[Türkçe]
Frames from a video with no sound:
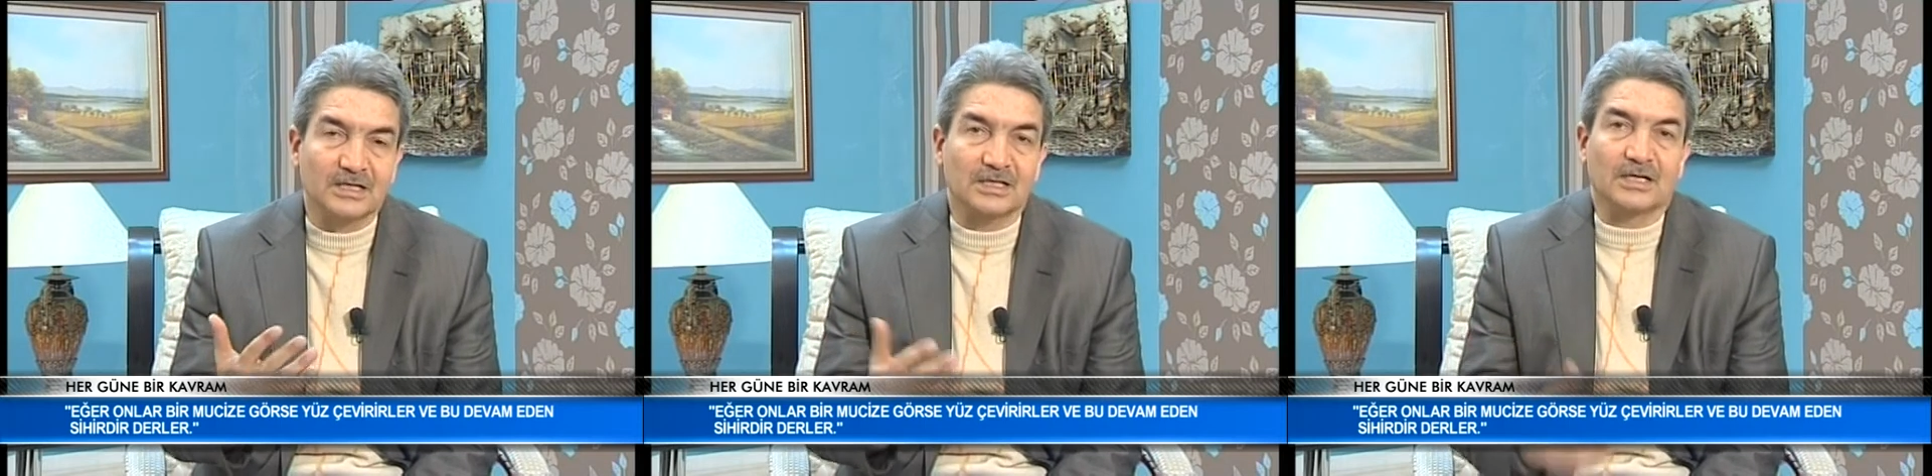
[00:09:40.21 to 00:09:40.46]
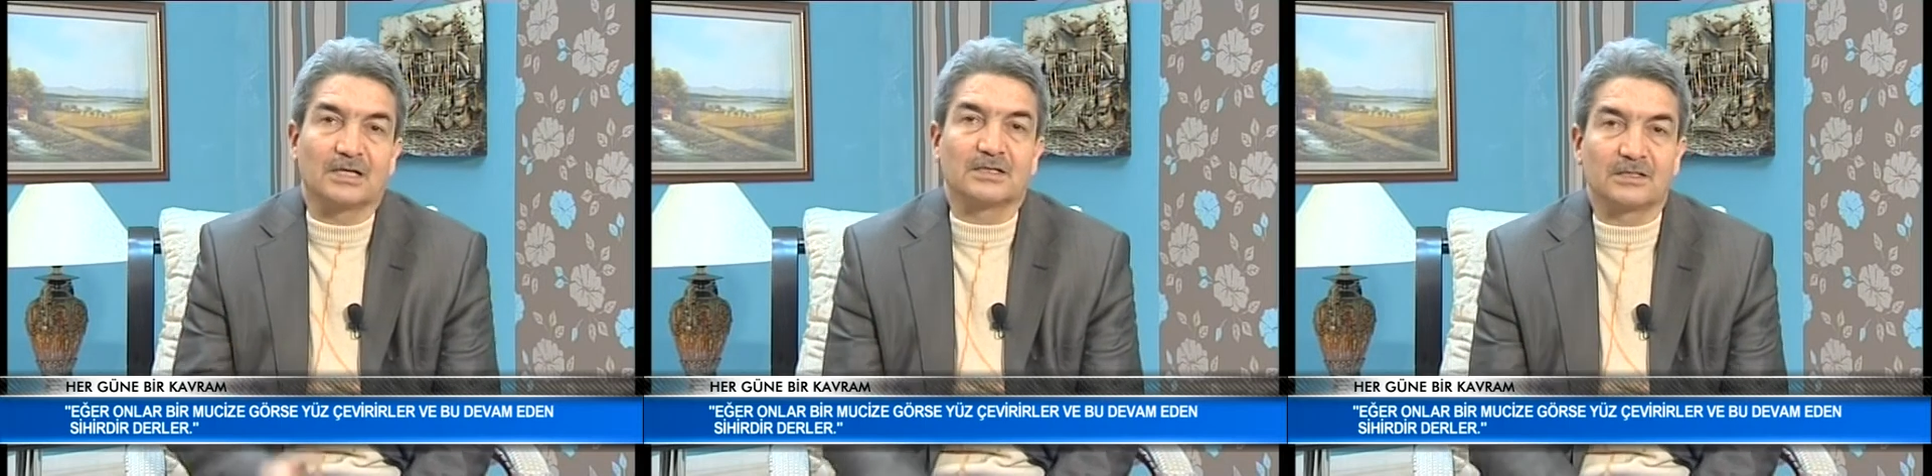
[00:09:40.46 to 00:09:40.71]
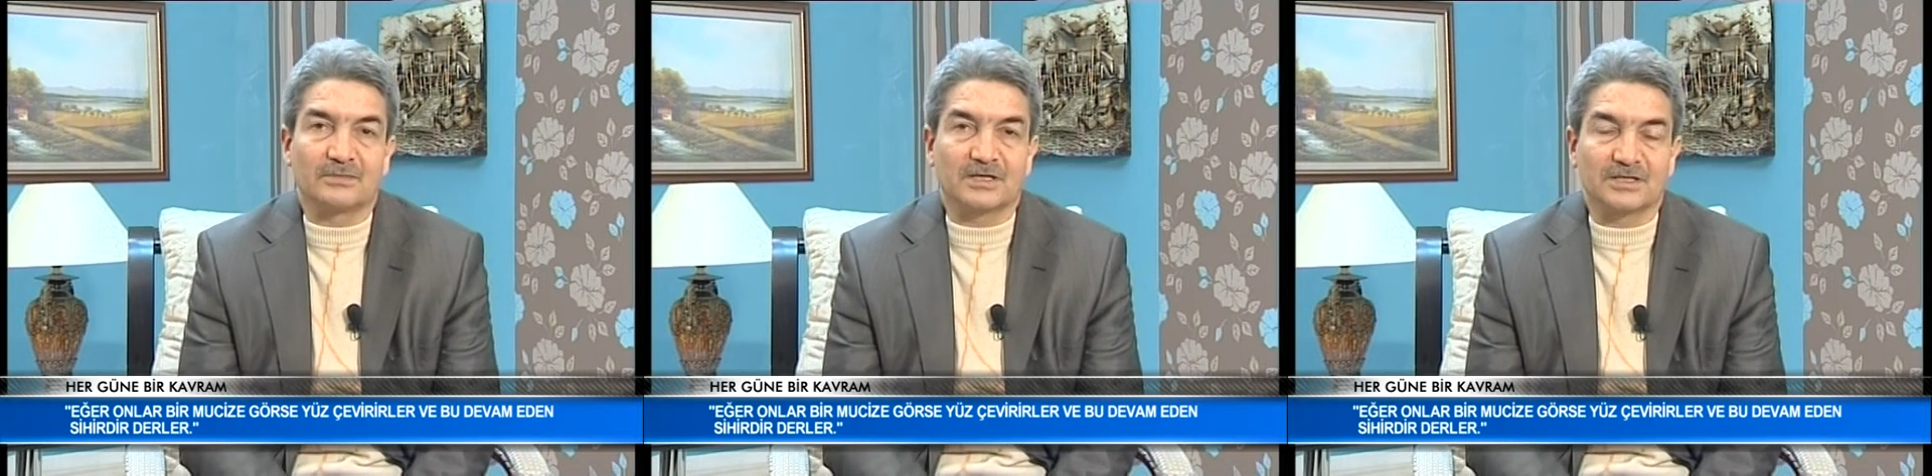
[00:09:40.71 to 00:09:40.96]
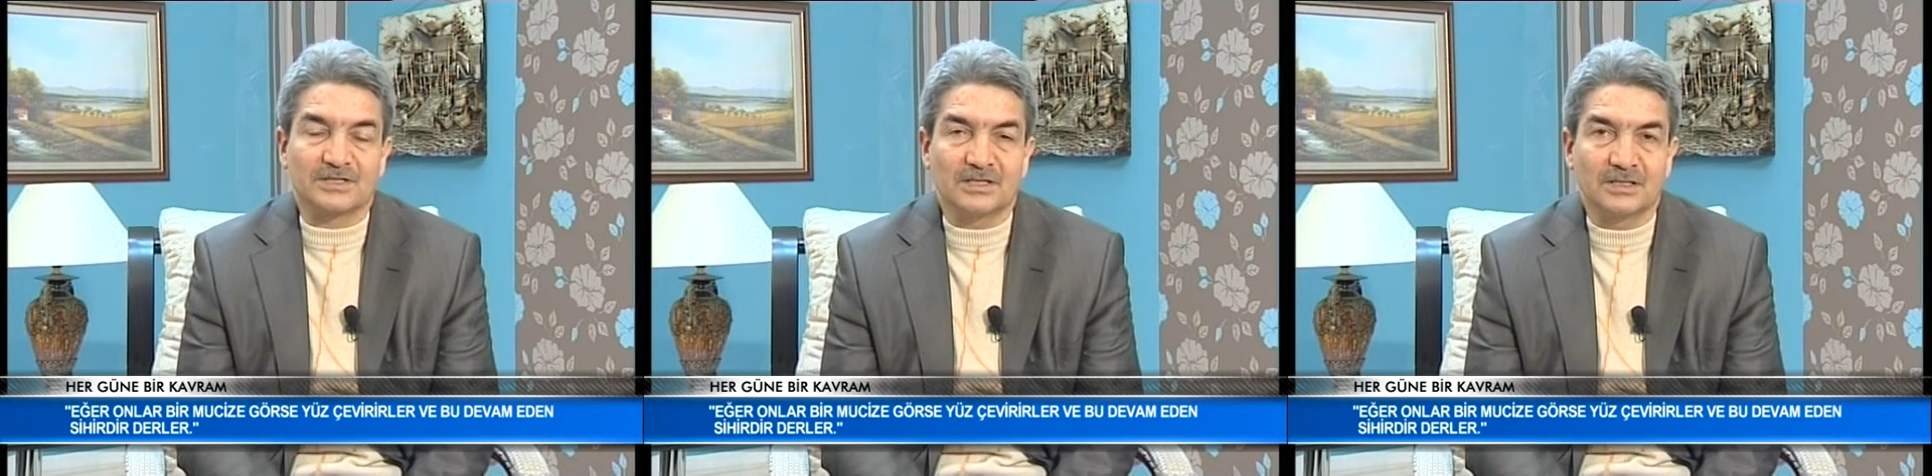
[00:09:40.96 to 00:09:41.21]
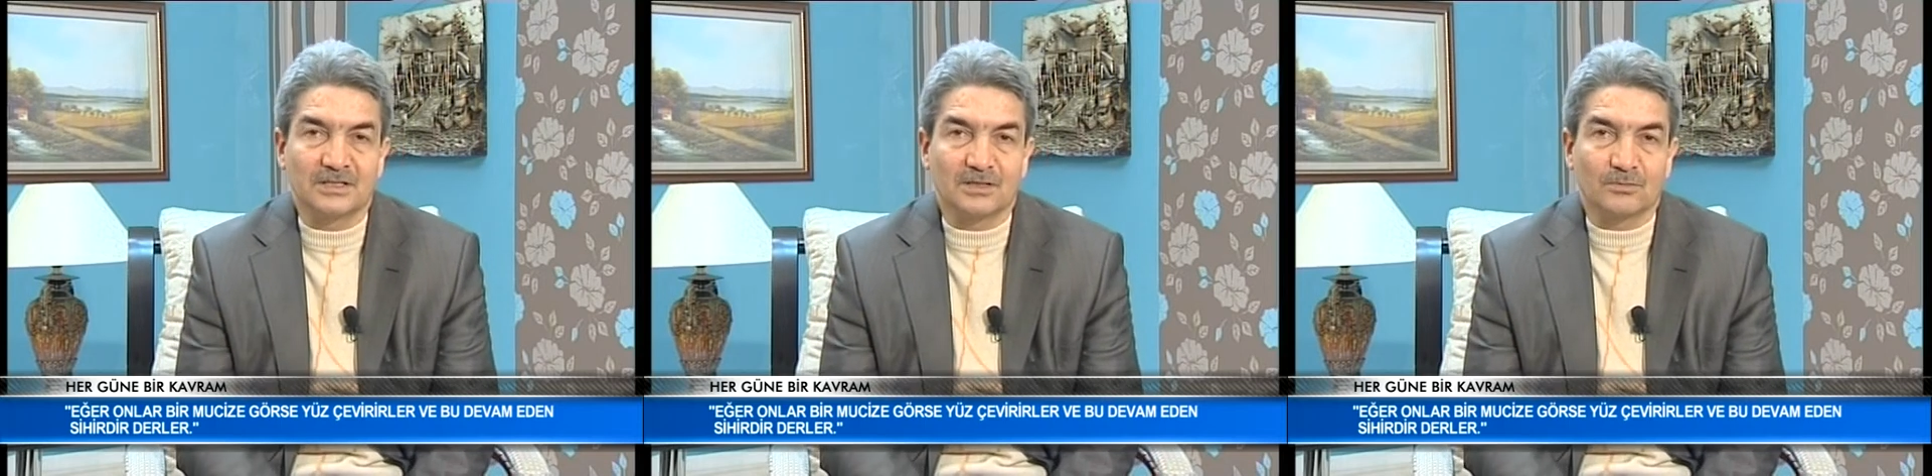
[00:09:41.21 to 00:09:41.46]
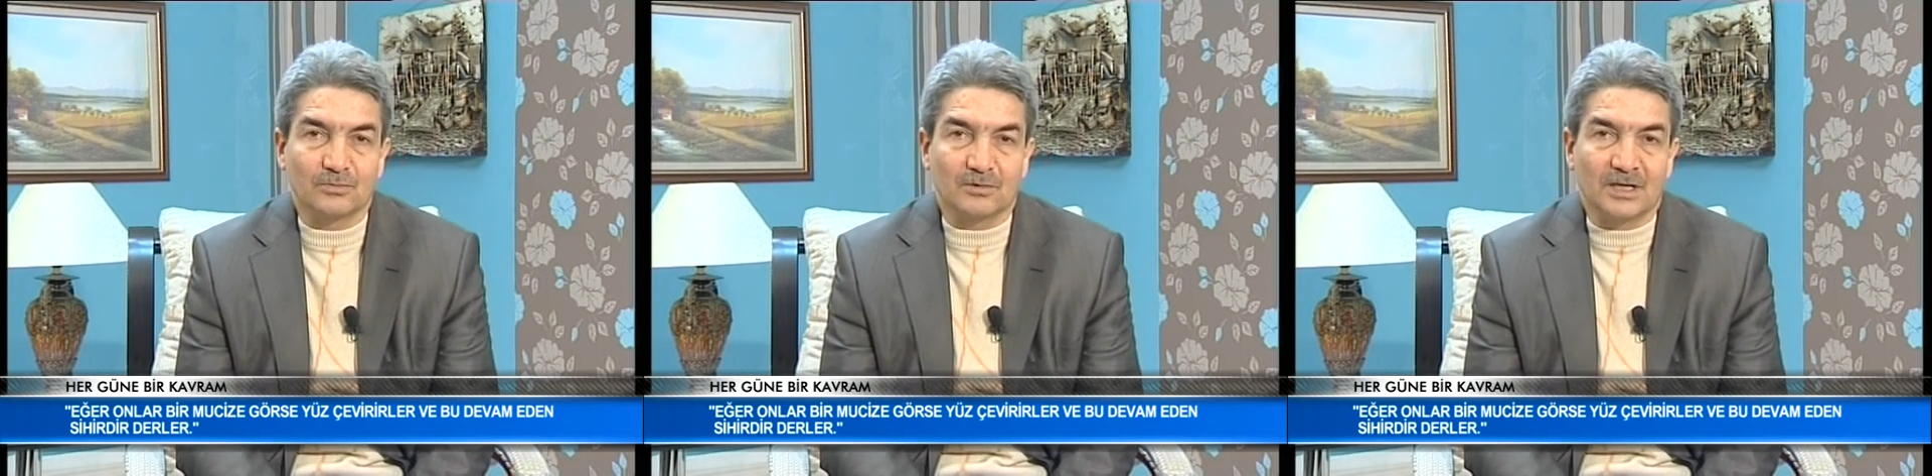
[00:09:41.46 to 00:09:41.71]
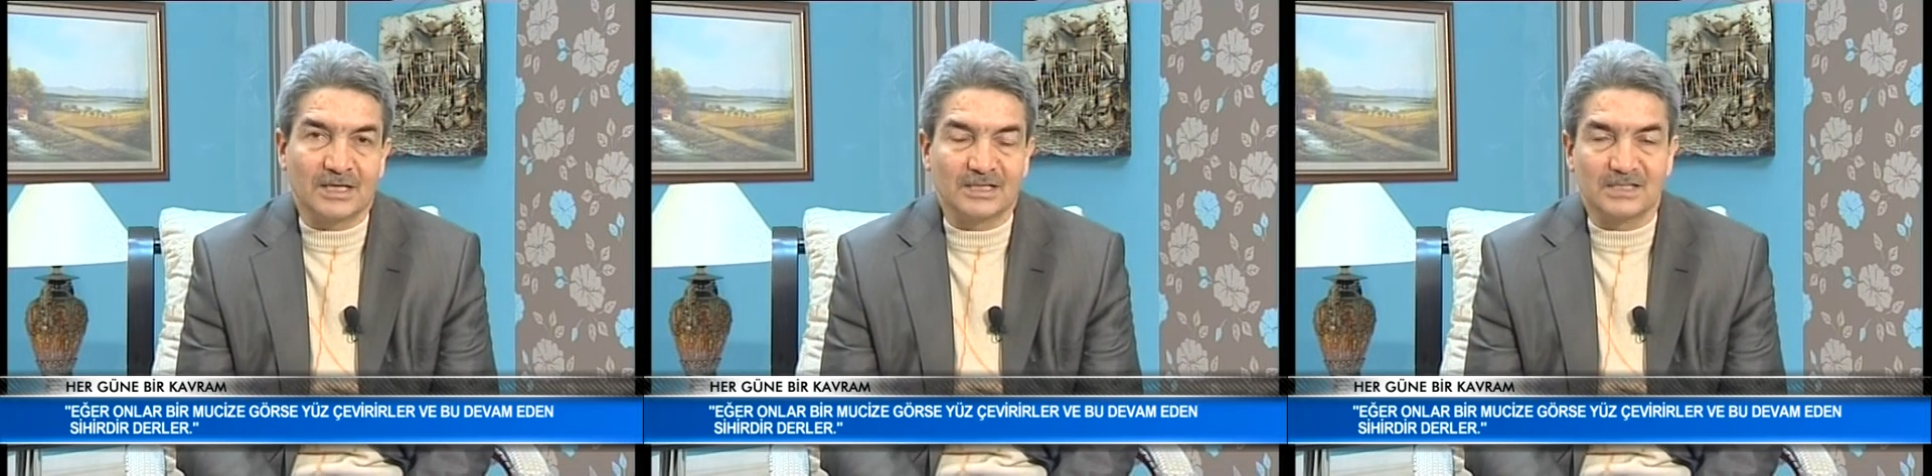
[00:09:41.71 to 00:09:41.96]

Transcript: kandırmak için Buna